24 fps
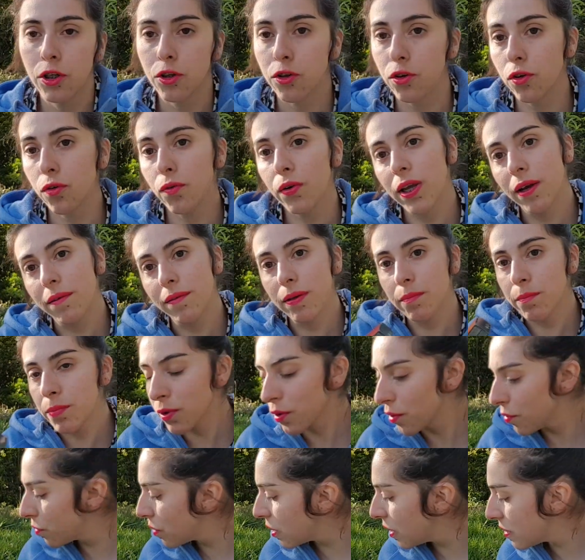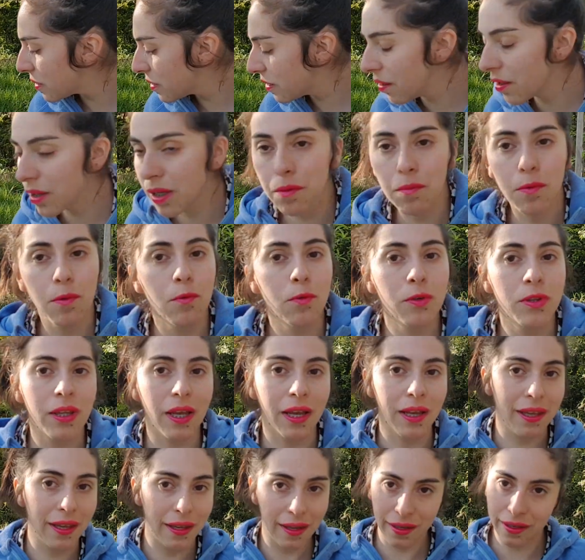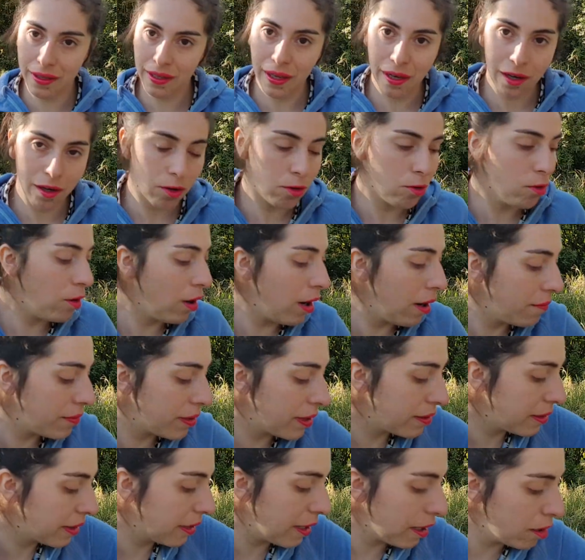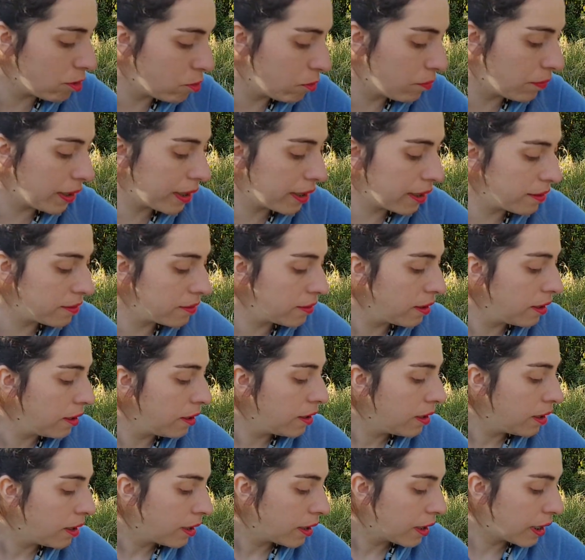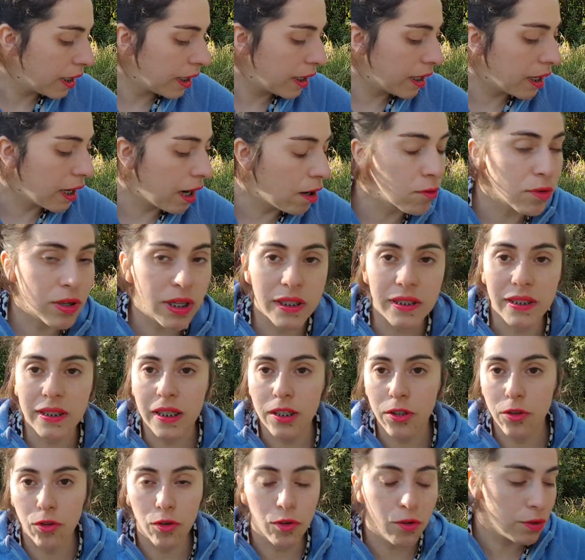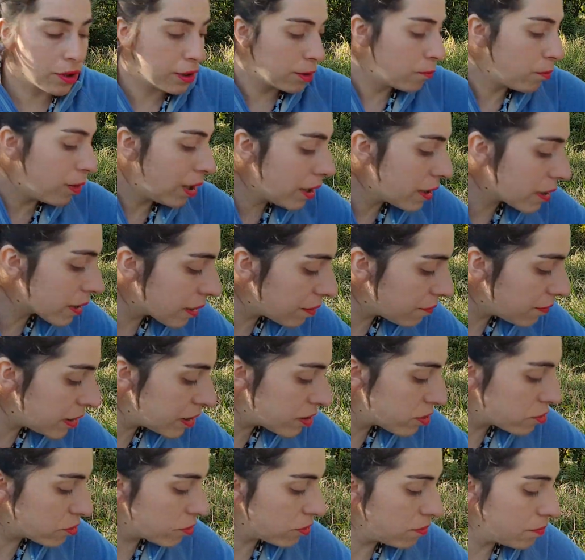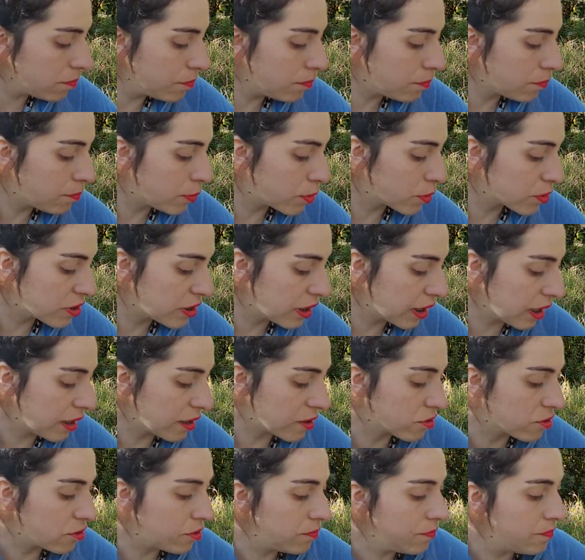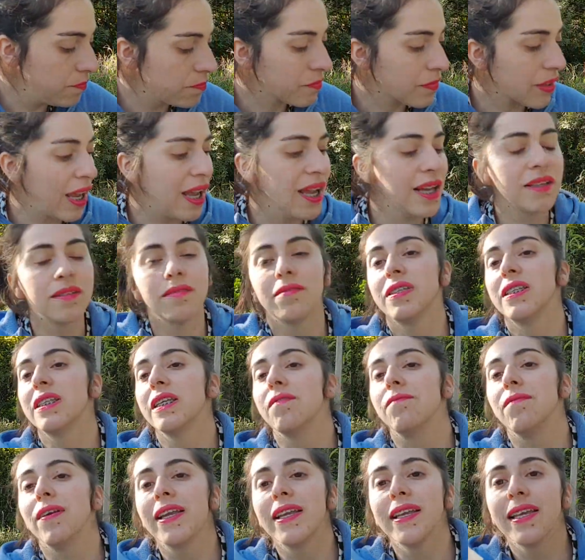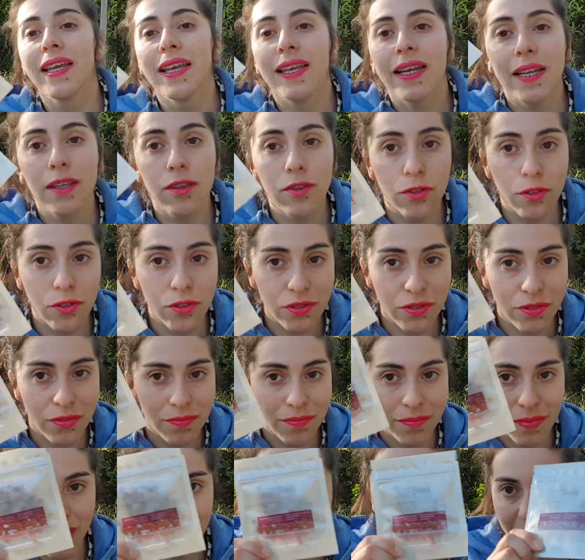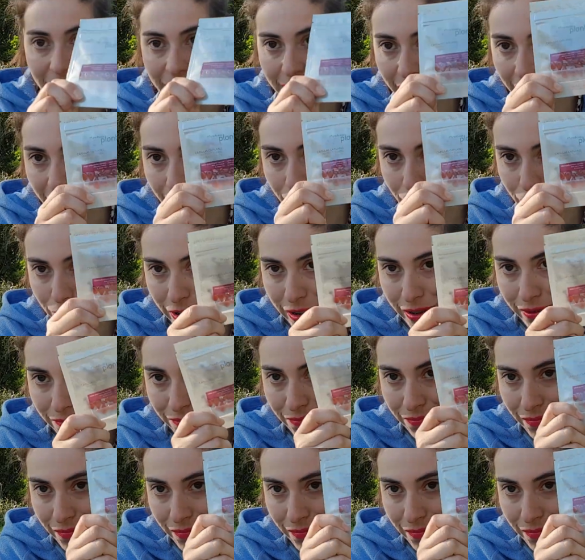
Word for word: No lo voy a abrir porque ustedes saben que me gusta que ellas lo abran, Y ellas lo vean. Eh, aunque sí yo igual reviso, por si acaso. Ah, sí, ven que eran dos. Aquí está la otra.